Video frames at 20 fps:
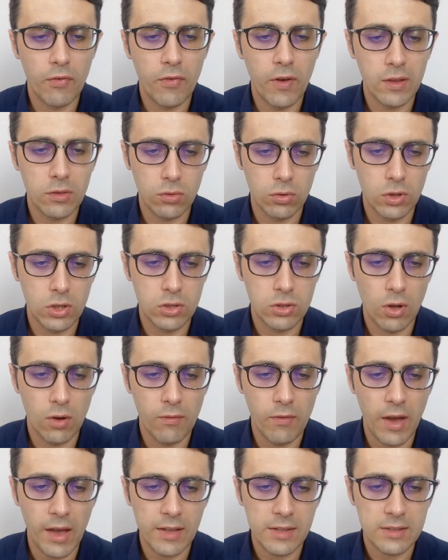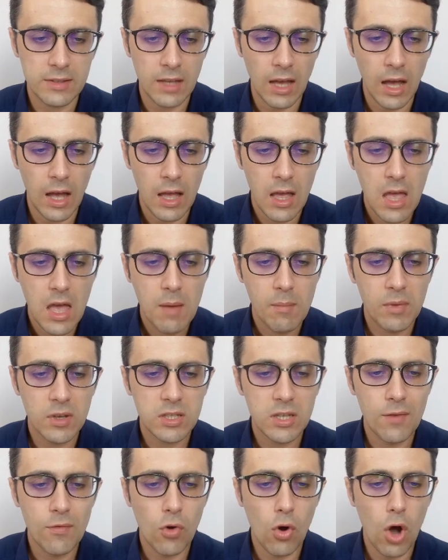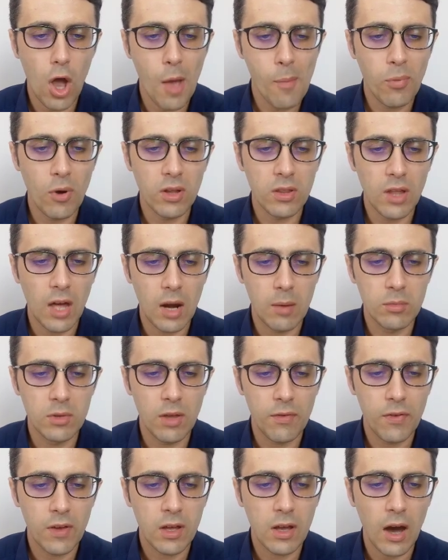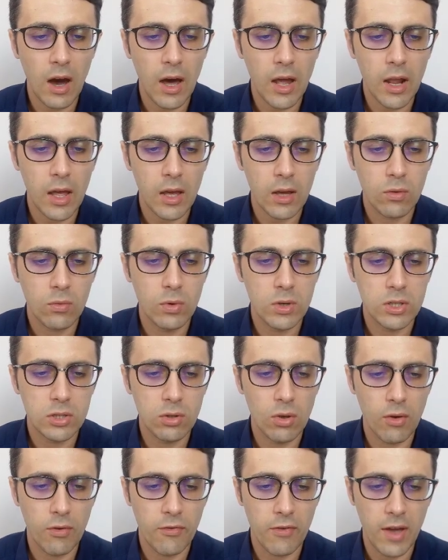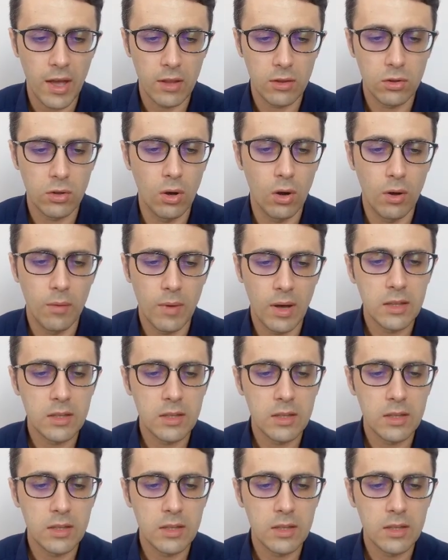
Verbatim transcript: l'effetto dissolvenza, ma se vuoi puoi andare a modificare questo effetto.